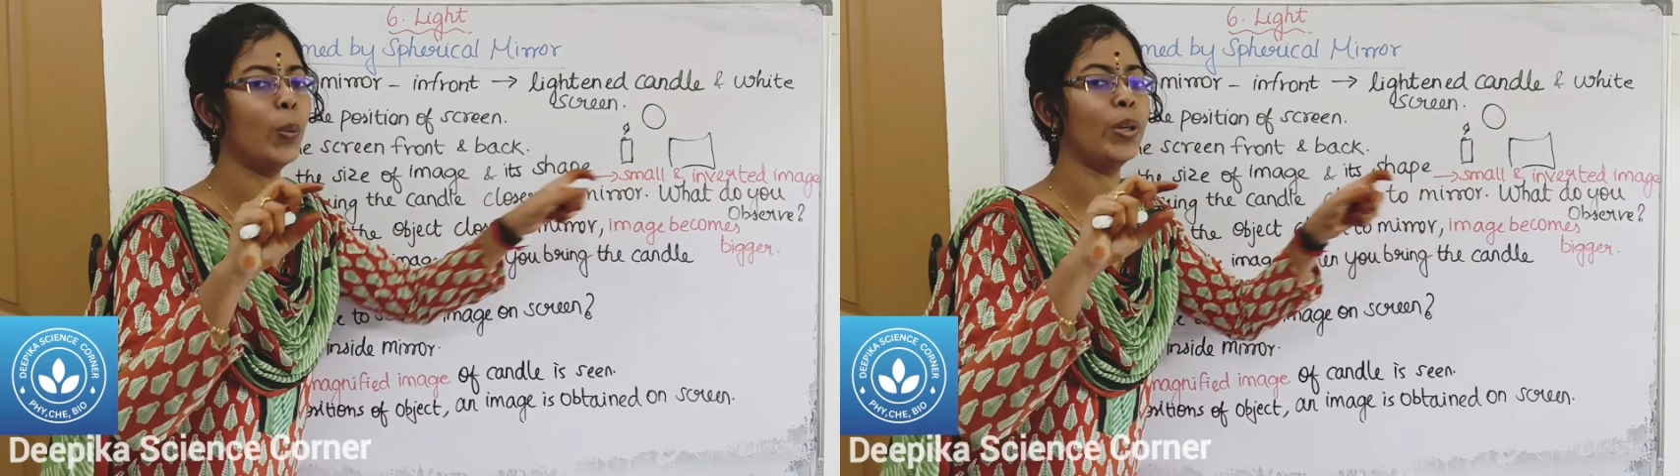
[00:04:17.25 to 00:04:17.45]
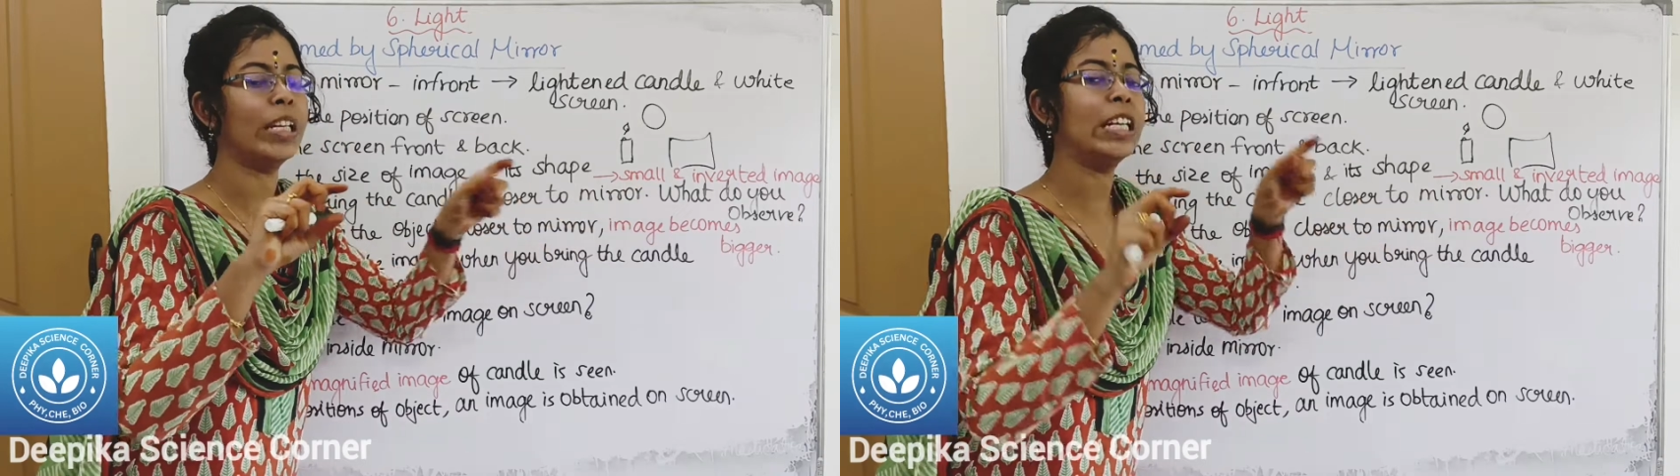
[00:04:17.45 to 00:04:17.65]

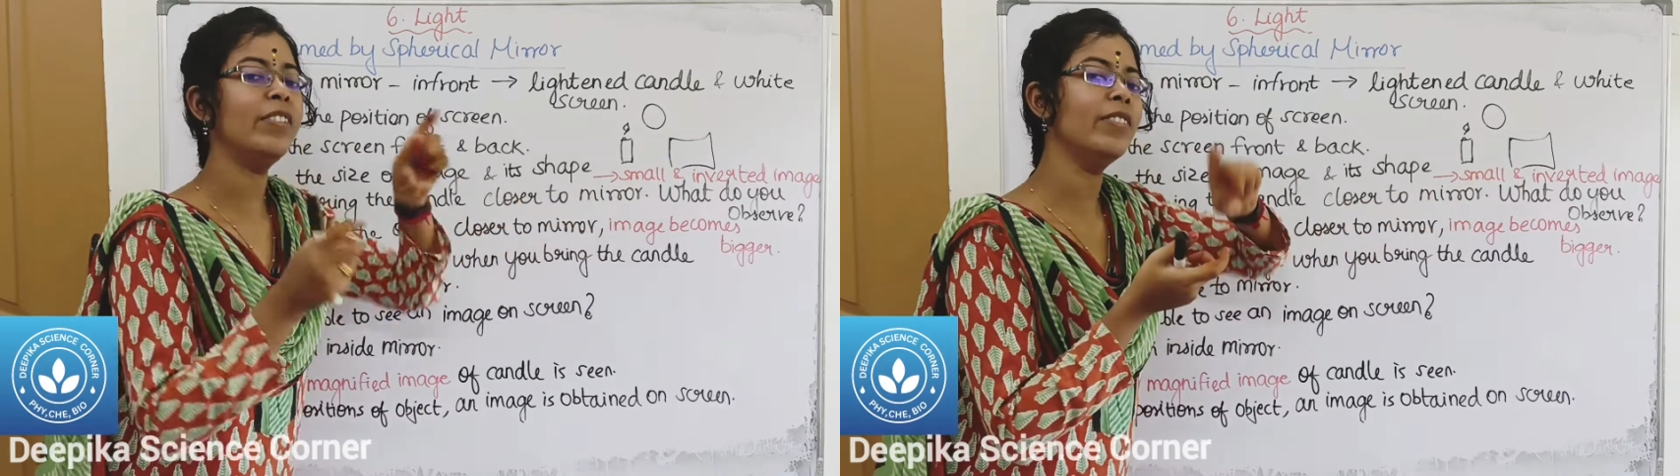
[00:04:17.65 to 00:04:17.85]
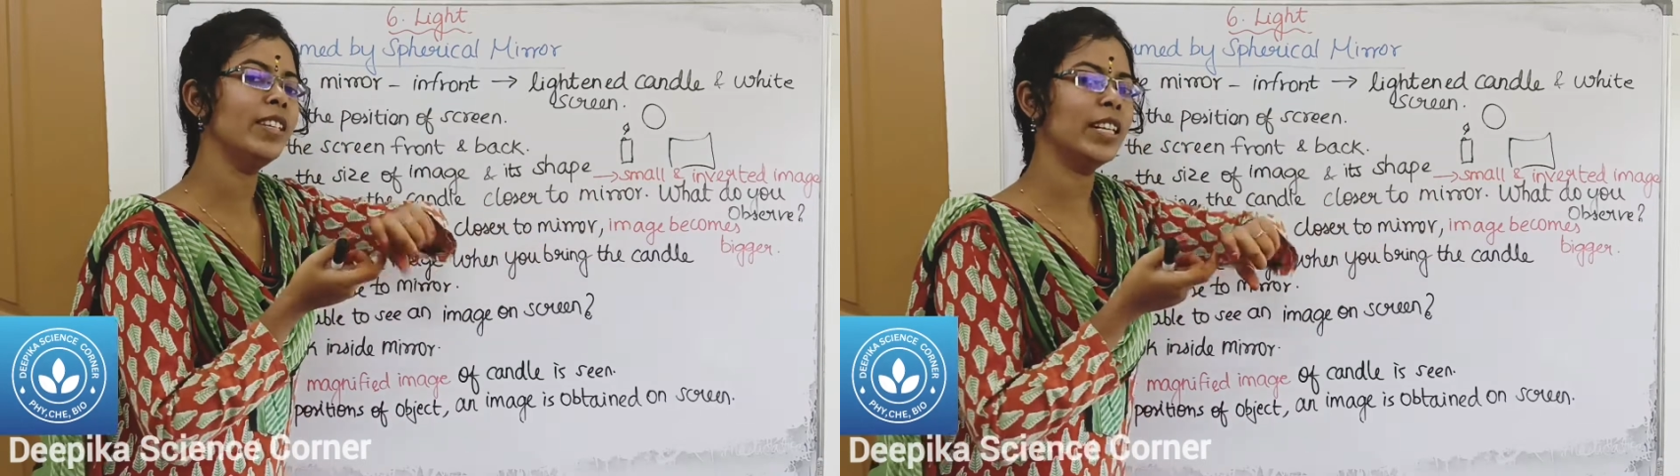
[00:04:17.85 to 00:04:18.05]
ஒரு
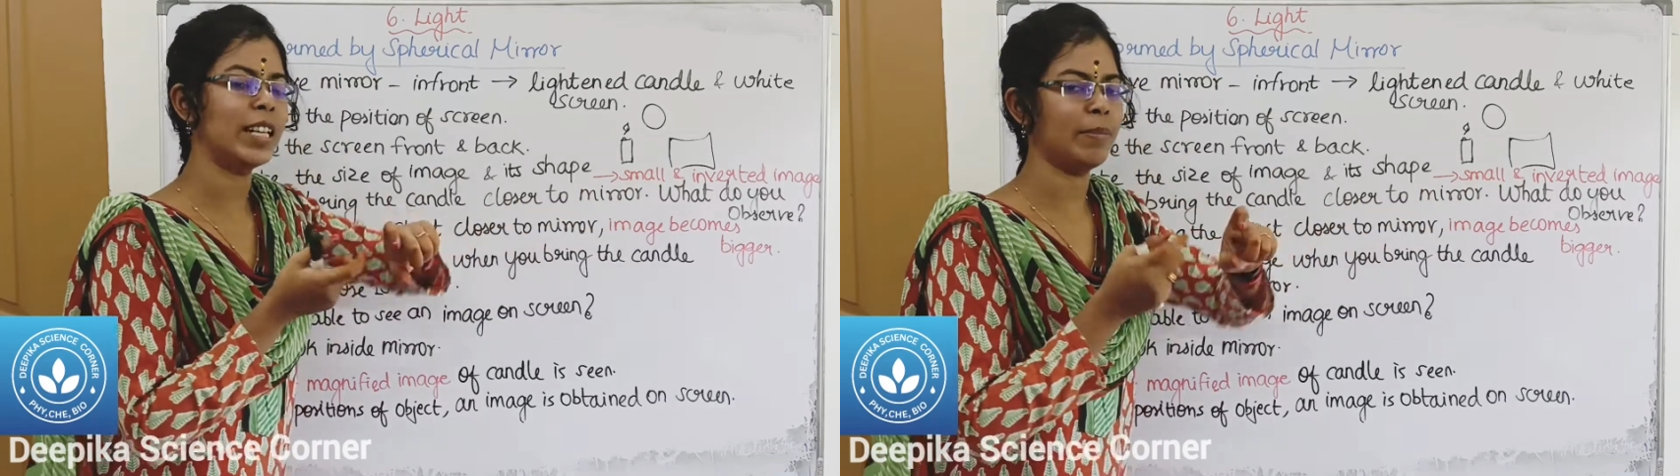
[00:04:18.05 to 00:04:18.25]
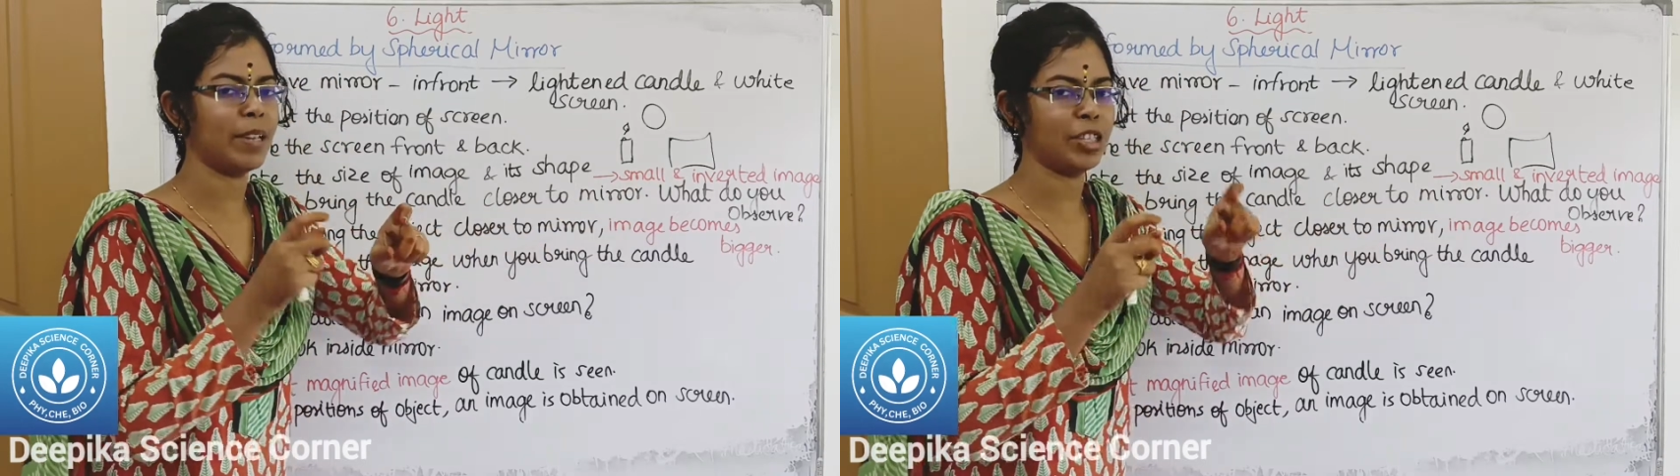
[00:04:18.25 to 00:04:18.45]

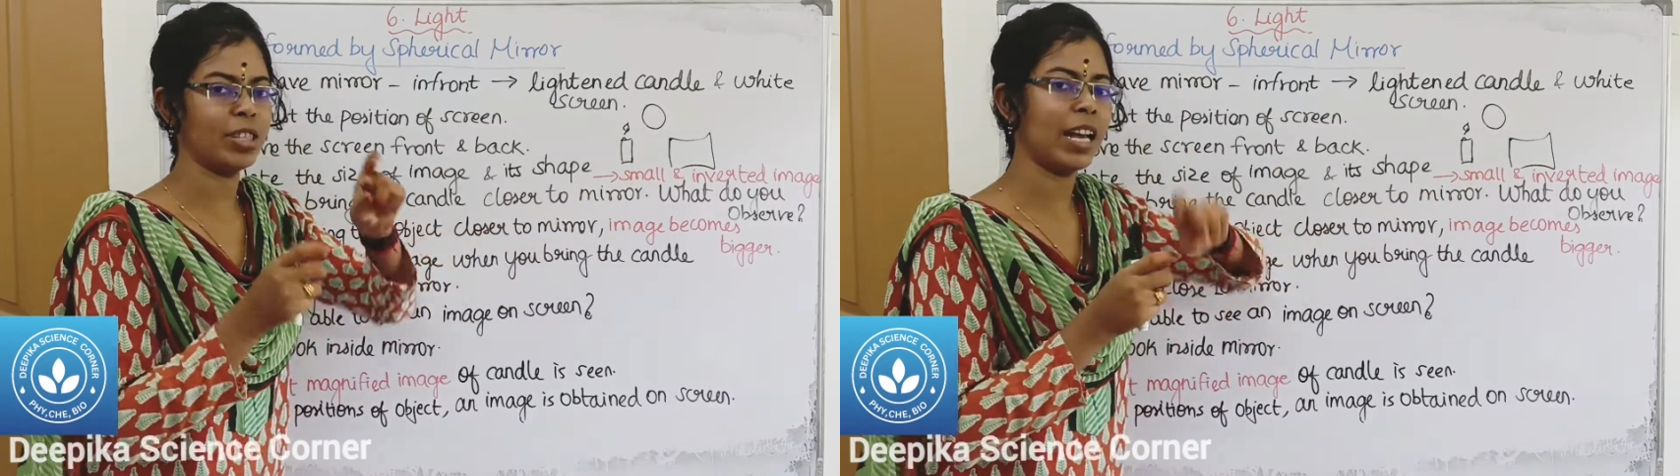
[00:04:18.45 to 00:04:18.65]
இன்வெர்டட் இமேஜ்